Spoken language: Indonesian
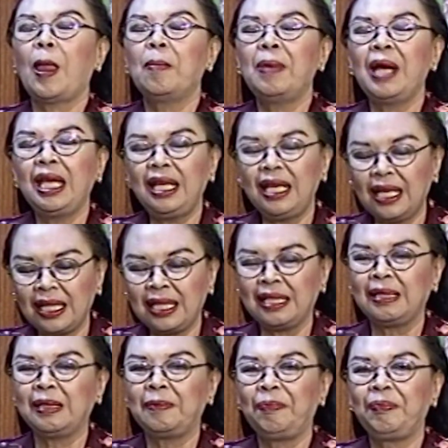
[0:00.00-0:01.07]
Baik,
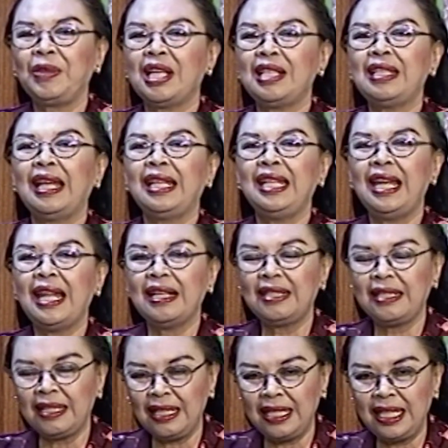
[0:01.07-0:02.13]
uh, saya tidak
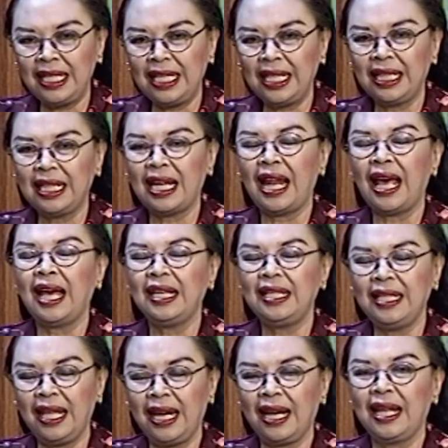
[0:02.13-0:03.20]
sendiri telah
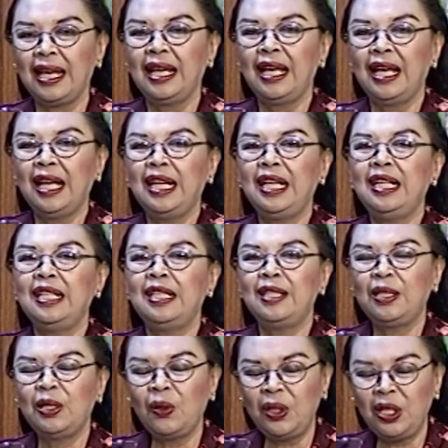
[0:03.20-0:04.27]
hadir di
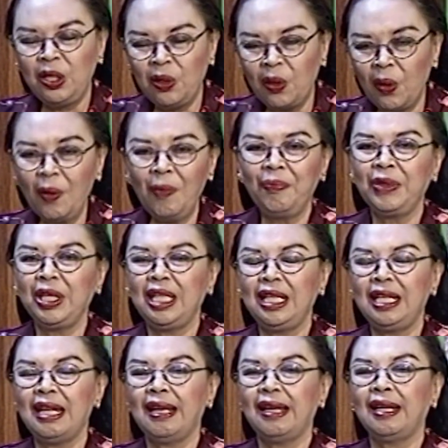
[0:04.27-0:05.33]
studio. Ini
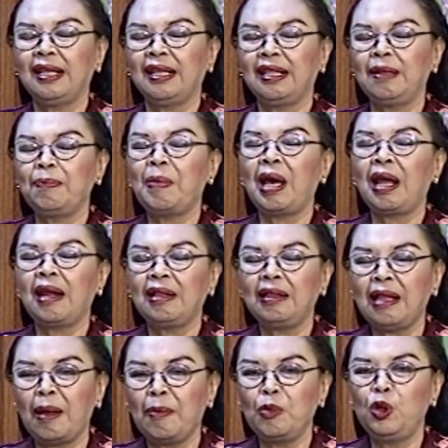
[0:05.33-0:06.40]
uh, para
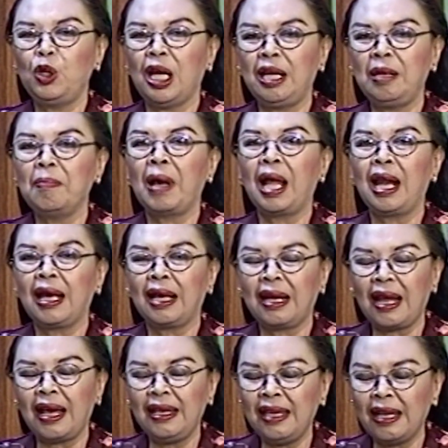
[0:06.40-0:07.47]
tamu dari Malang
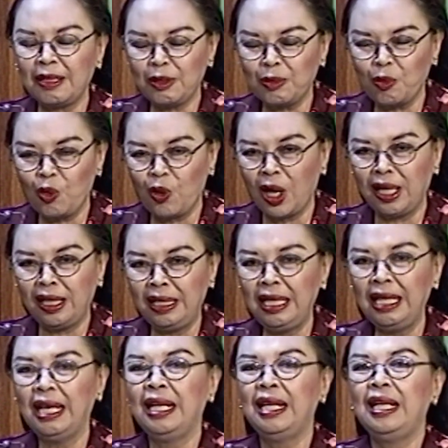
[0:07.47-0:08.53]
Raya semua ini.